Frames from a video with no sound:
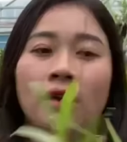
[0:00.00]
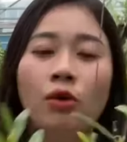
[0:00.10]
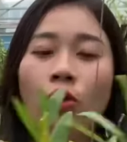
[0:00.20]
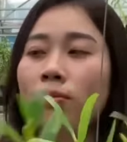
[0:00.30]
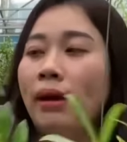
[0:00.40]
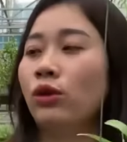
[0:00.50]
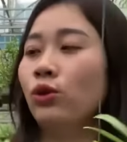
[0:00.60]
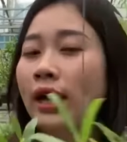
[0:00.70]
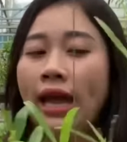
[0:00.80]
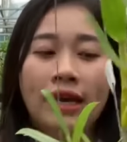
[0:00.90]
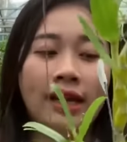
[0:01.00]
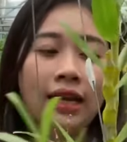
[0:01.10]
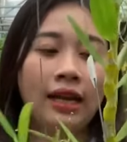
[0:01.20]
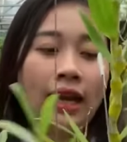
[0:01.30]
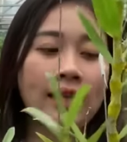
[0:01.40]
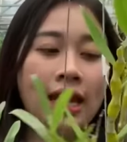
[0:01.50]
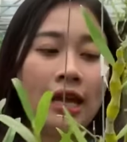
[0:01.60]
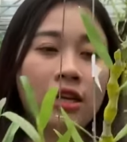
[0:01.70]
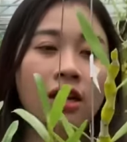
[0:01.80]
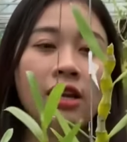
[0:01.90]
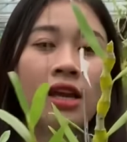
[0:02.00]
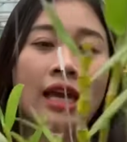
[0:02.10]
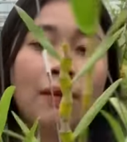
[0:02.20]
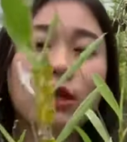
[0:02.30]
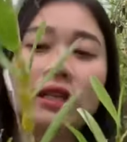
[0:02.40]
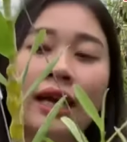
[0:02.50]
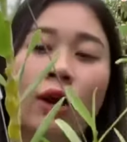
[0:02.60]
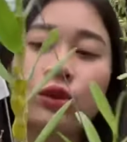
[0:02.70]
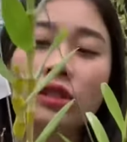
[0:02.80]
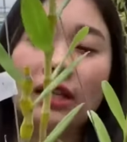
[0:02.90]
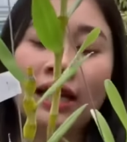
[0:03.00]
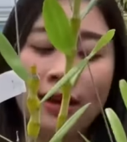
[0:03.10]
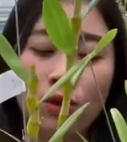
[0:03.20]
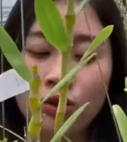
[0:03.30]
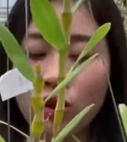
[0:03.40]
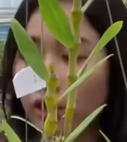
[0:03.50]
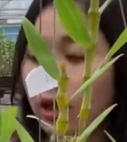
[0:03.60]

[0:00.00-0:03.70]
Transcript: Ôi mã đùi gà này nè cả nhà, nó là ghép trên chậu như thế này luôn rồi.